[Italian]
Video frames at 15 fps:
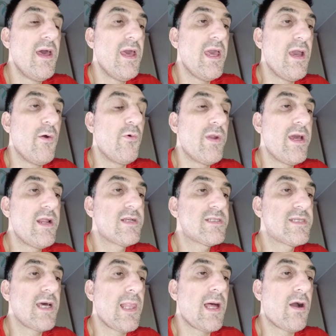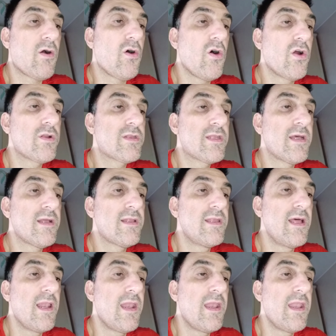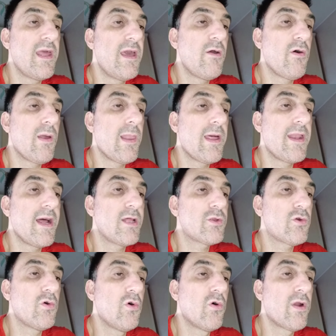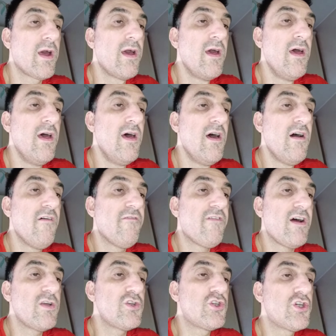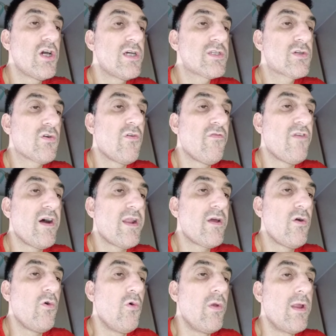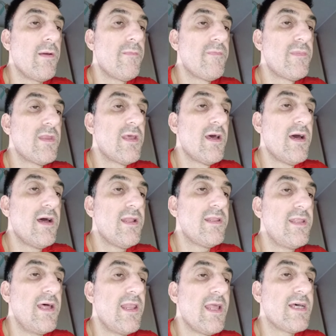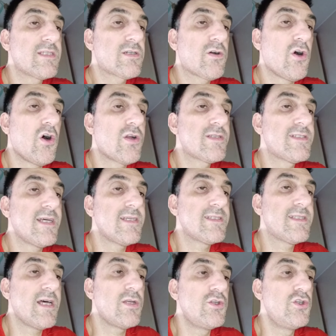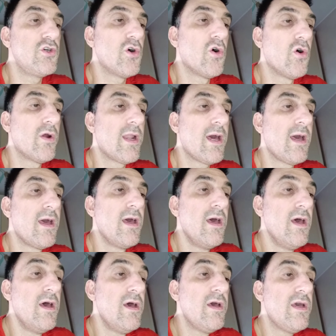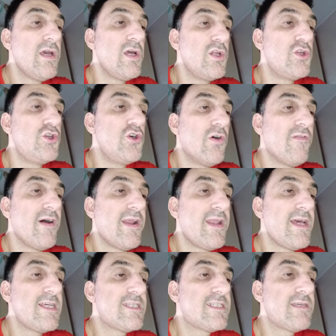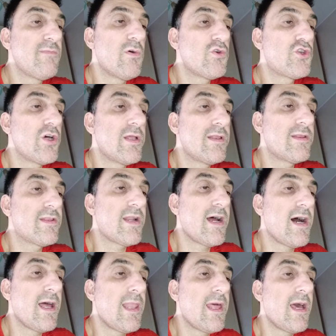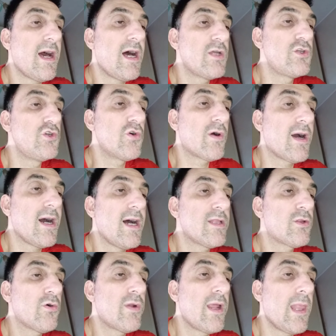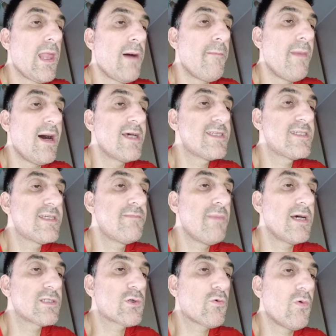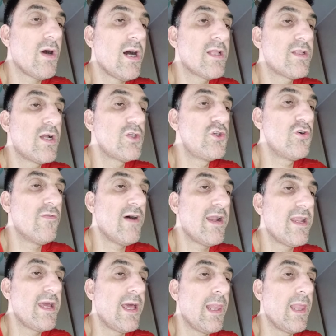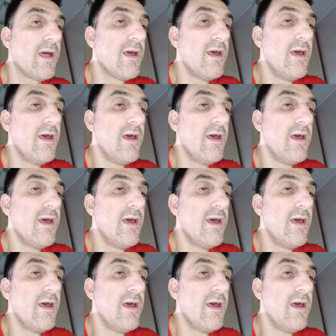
e unirsi alla corte del neo allenatore Francesco Farioli. Nella scorsa stagione il giovanissimo centrale ha giocato nella massima squadra giovanile